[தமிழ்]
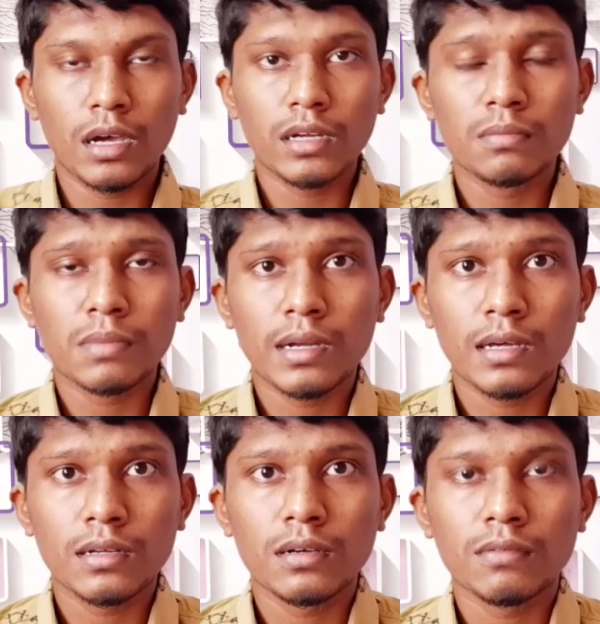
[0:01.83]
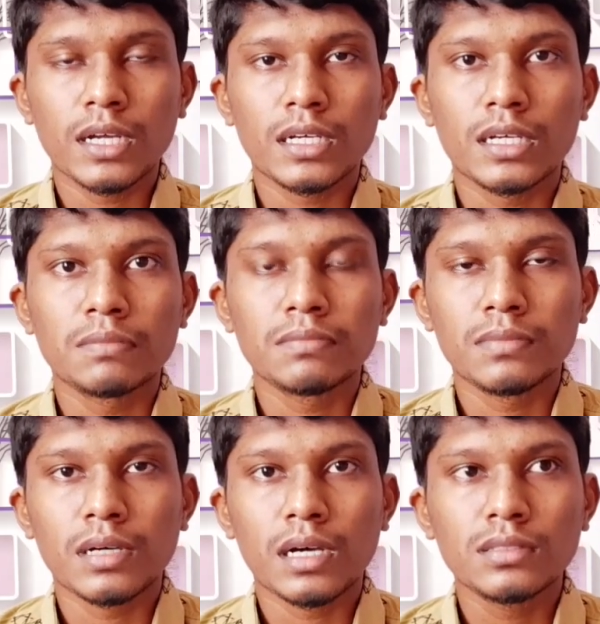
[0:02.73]
ஹாய் நண்பா எல்லாருக்கும் வணக்கம்
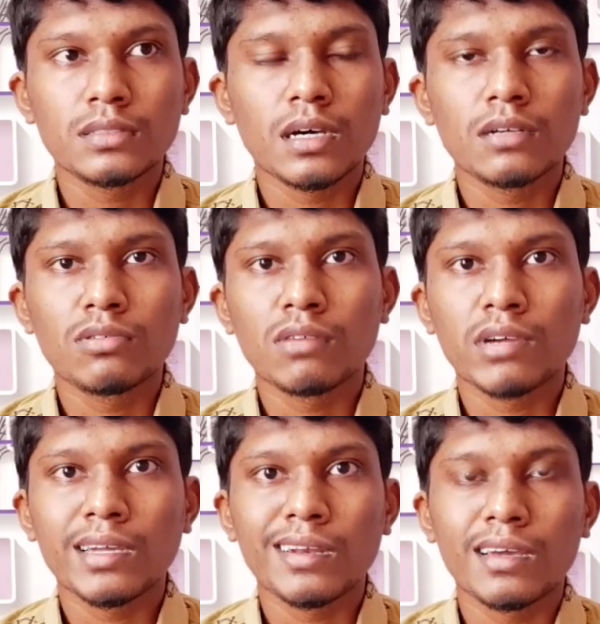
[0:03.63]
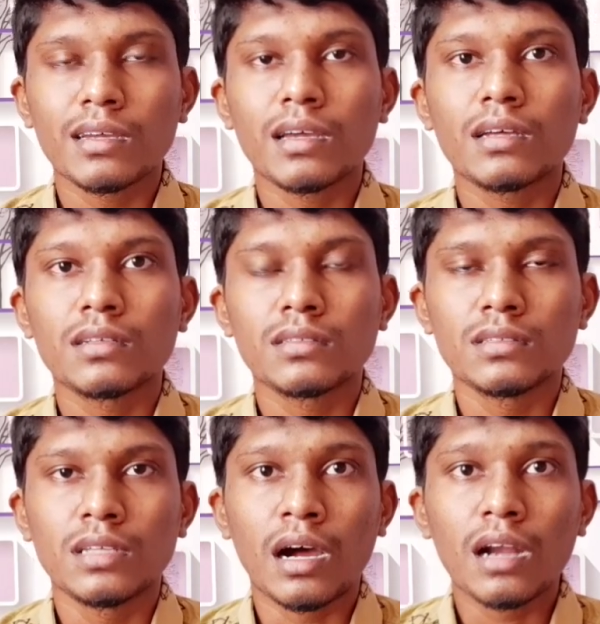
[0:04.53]
ஆஸ்கார் கூட வாங்கிடலாங்க
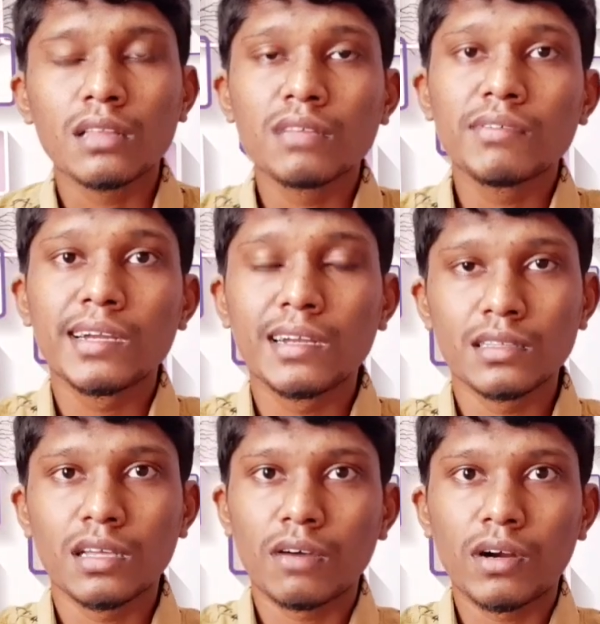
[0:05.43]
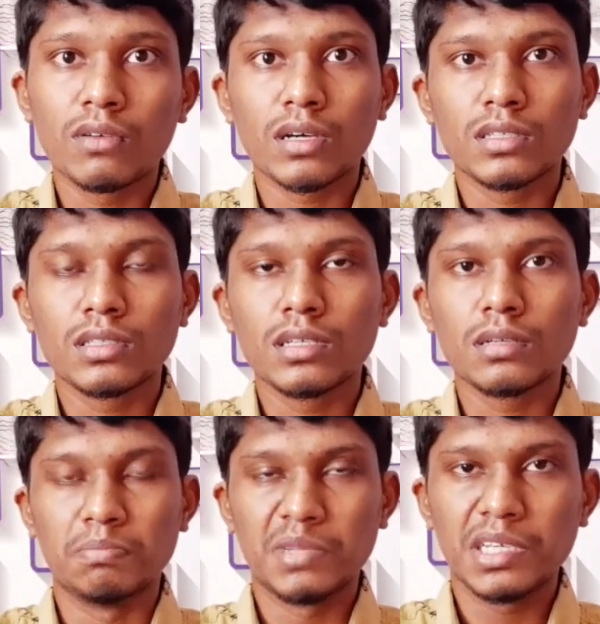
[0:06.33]
இந்த ஆனந்த விகட்லேருந்து அவார்டு வாங்குறது
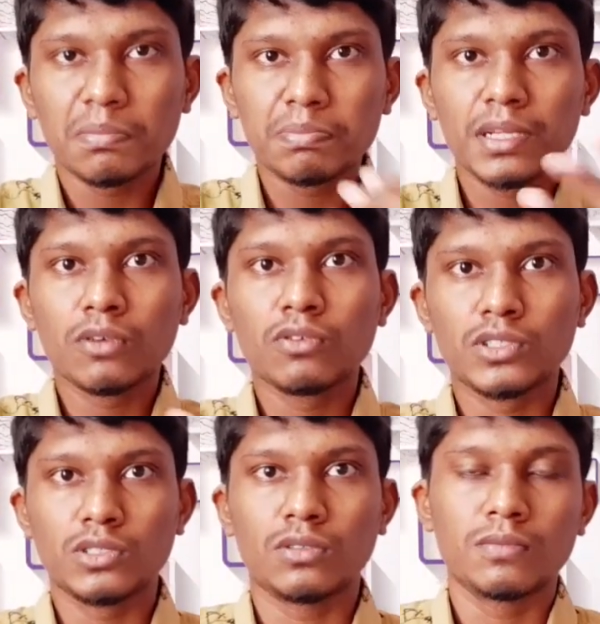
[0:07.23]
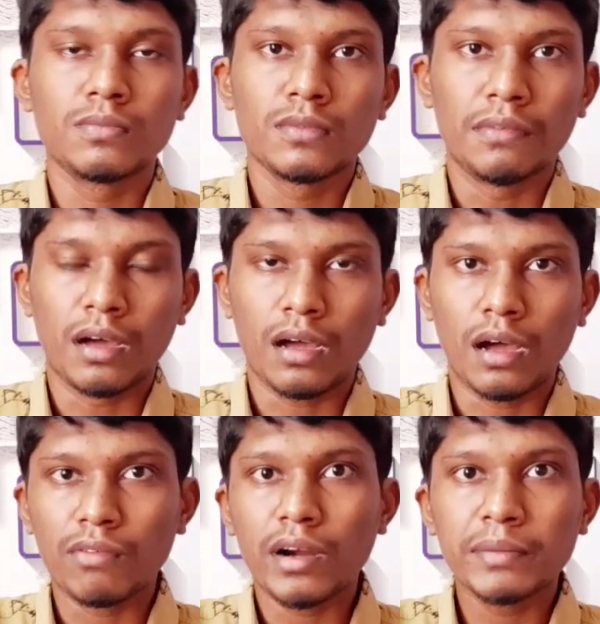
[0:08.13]
மிகப்பெரிய ஒரு விஷயம்
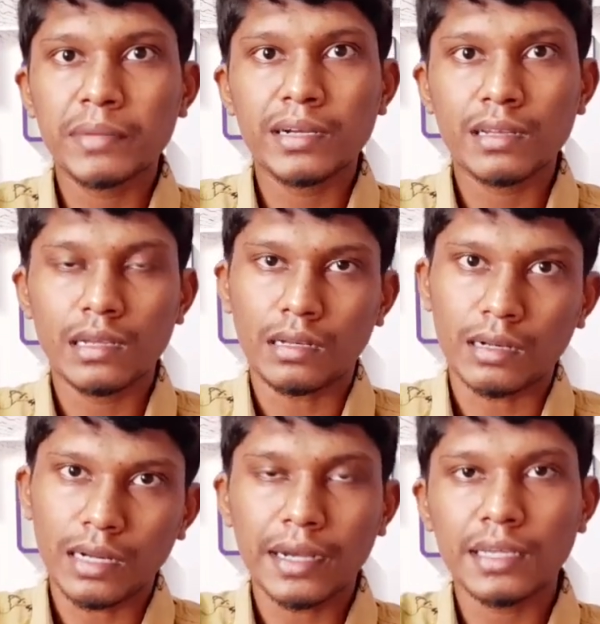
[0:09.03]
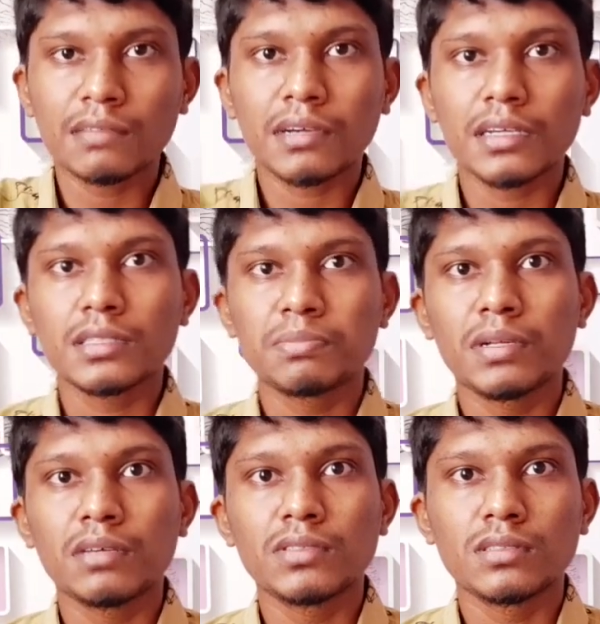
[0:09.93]
அவார்டு மட்டும் இல்லை ரேட்டிங்கை வாங்குறது
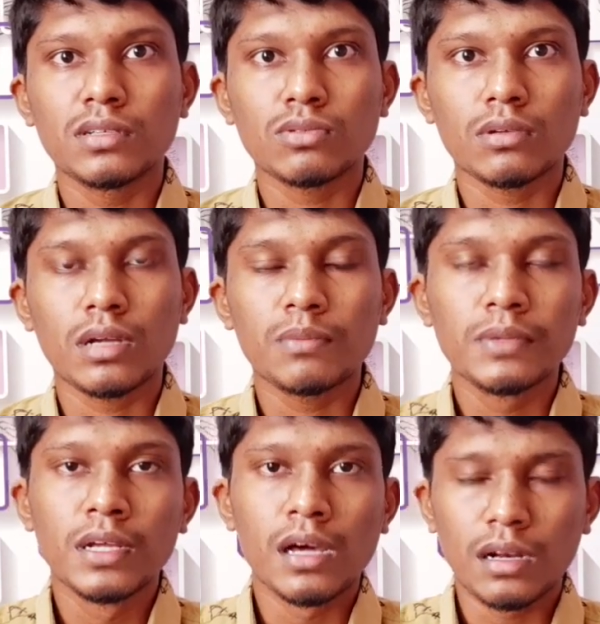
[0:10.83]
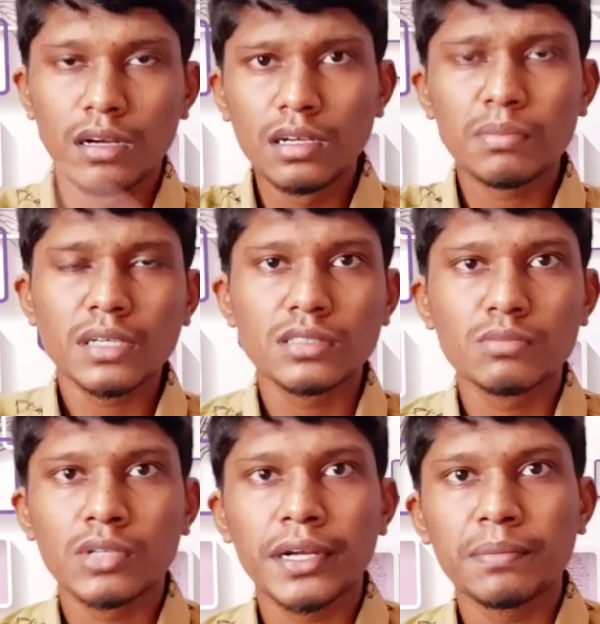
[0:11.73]
பெரிய விஷயமே சொல்லலாம் ரெண்டு
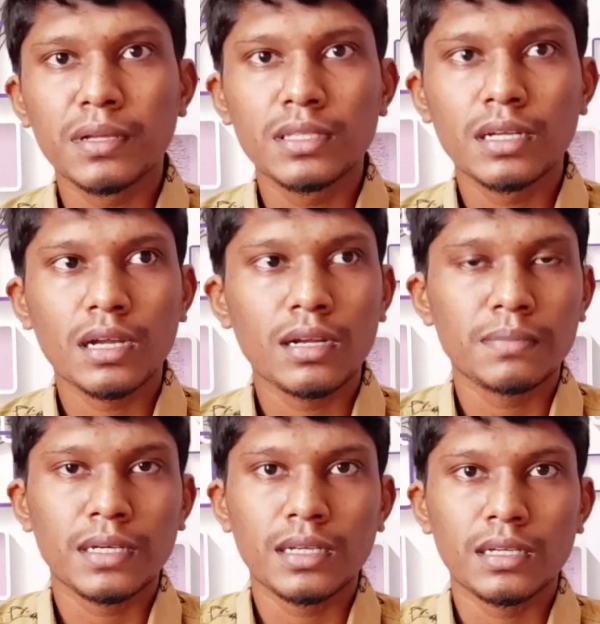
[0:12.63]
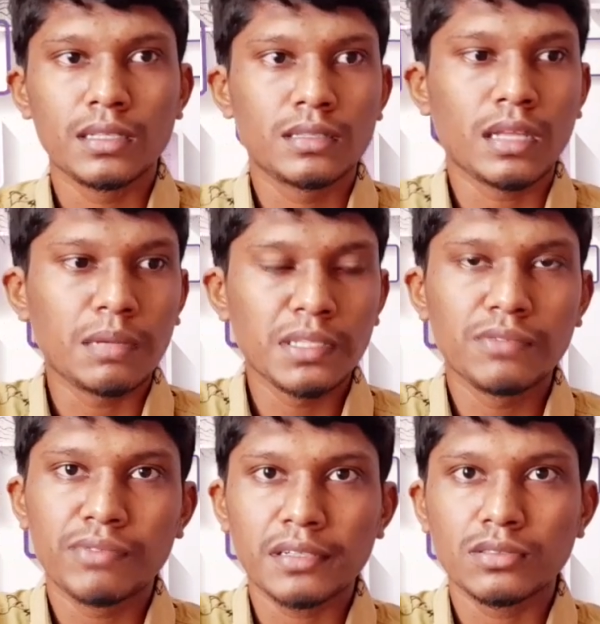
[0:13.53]
மாதத்துக்கு முன்னாடி பார்த்தீங்கன்னா நம்ம
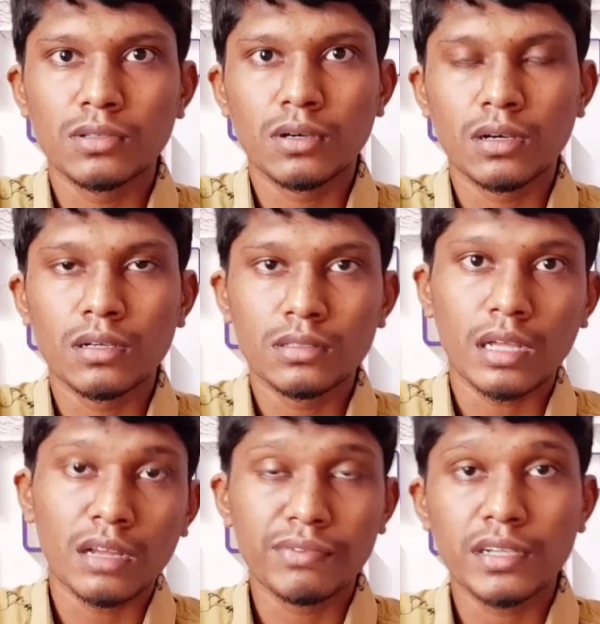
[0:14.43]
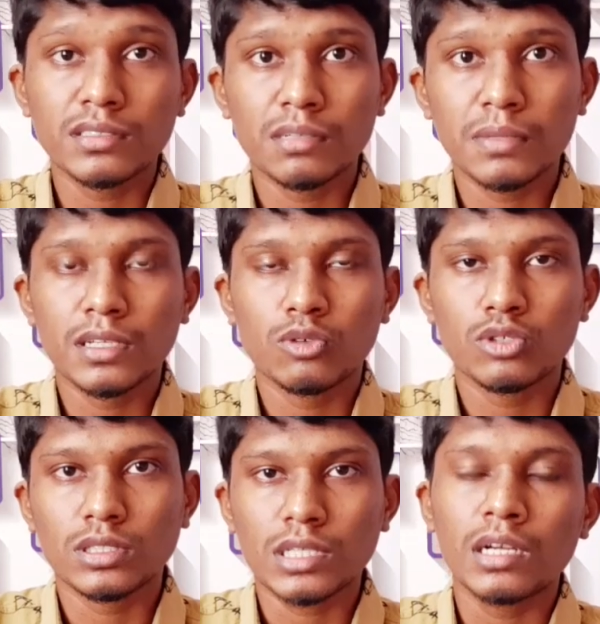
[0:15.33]
தளபதி ஃபேன்ஸுக்கும் தலை ஃபேன்ஸுக்கும் பார்த்தீங்கன்னா
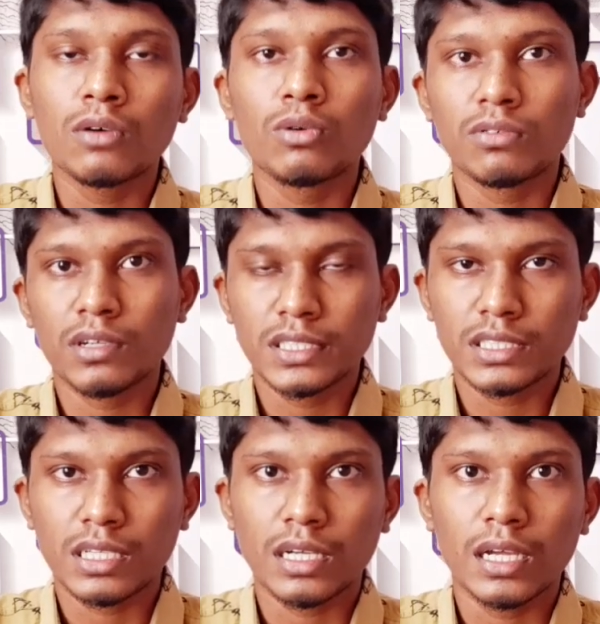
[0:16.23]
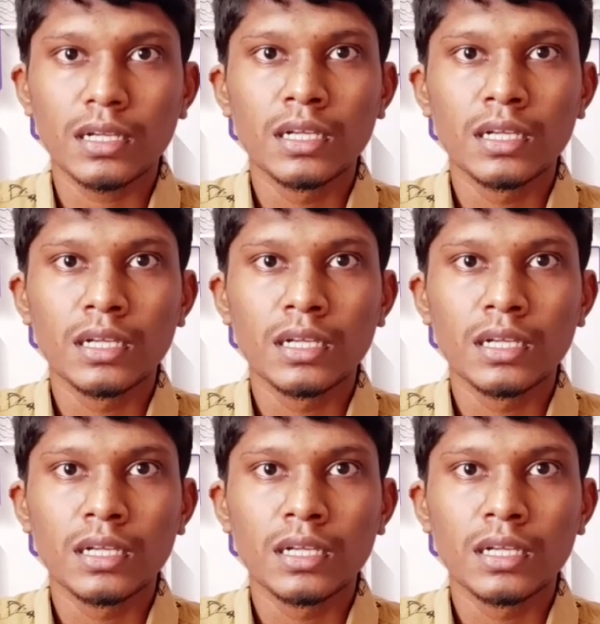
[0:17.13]
ஒரு சண்டை ஒன்று வர வச்சுட்டாங்க